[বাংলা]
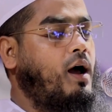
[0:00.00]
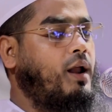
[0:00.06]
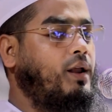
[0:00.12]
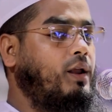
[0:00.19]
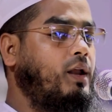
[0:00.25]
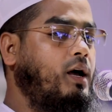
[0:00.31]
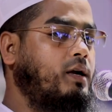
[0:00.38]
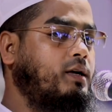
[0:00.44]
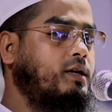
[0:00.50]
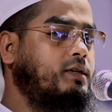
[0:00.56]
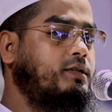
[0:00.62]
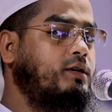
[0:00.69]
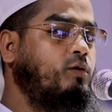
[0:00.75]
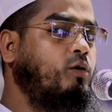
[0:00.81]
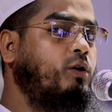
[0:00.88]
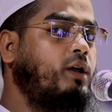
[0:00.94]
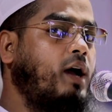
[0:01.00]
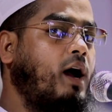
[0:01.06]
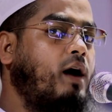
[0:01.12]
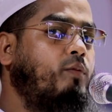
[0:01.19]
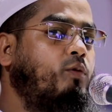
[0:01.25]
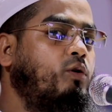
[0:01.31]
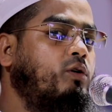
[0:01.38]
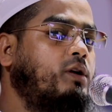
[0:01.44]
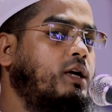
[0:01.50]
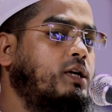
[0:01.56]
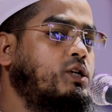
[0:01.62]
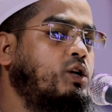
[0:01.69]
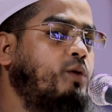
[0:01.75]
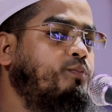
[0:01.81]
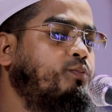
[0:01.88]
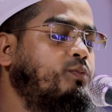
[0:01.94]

আল্লাহর কাছে ওই আমলটা সব